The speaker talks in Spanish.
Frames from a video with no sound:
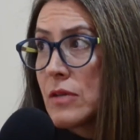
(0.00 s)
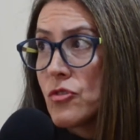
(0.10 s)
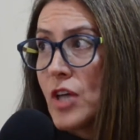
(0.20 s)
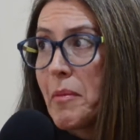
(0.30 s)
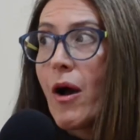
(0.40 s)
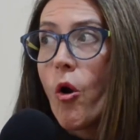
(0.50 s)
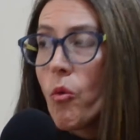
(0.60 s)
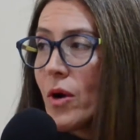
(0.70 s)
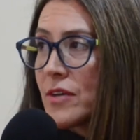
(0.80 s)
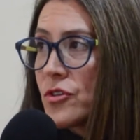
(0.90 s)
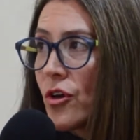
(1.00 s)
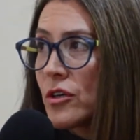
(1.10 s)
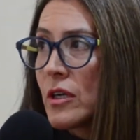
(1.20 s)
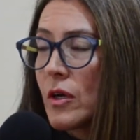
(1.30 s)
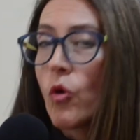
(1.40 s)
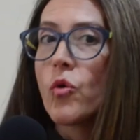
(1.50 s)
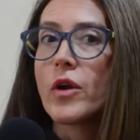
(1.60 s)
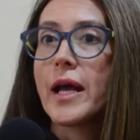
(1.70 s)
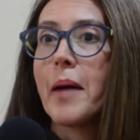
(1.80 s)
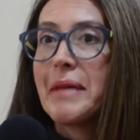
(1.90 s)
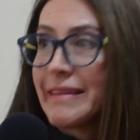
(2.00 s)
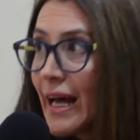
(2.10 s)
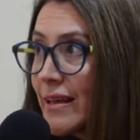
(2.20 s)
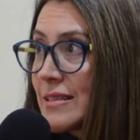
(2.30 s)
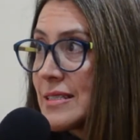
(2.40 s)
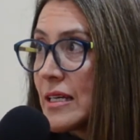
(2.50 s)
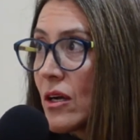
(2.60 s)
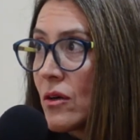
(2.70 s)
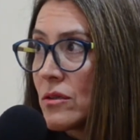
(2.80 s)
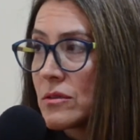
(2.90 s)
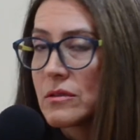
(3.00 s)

eso se llama ovulación, ocurre a mitad del ciclo,